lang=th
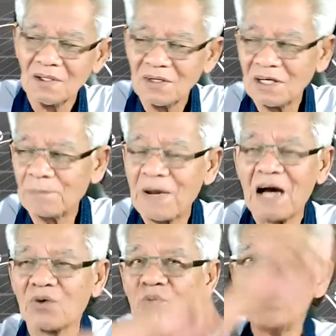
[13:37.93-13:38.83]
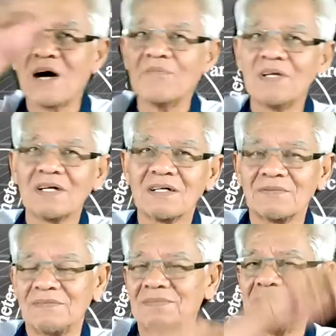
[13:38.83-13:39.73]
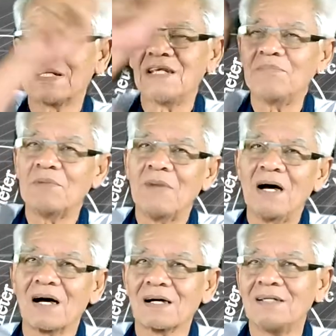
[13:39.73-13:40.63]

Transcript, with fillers: ก็คือปากลุ่มดำนะครับคิดมันมาก